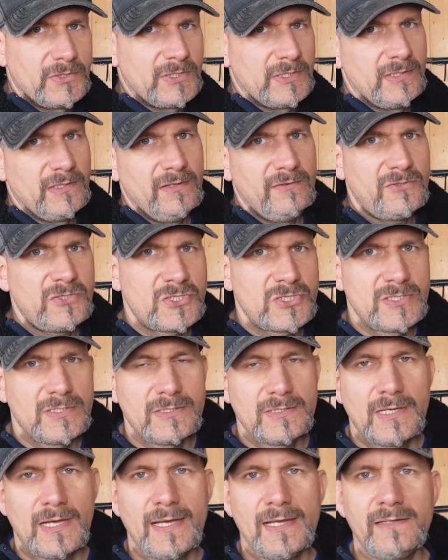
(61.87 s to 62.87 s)

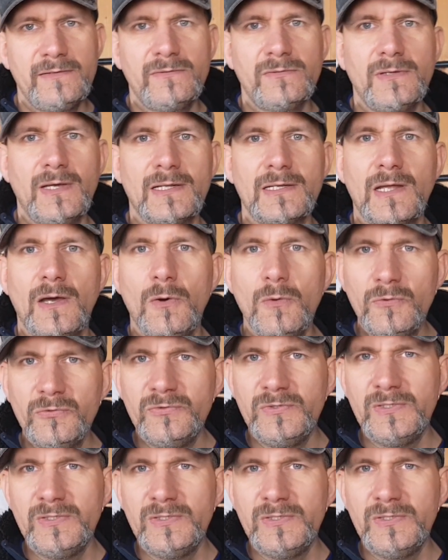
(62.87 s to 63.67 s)
chinesische Heizung hat auch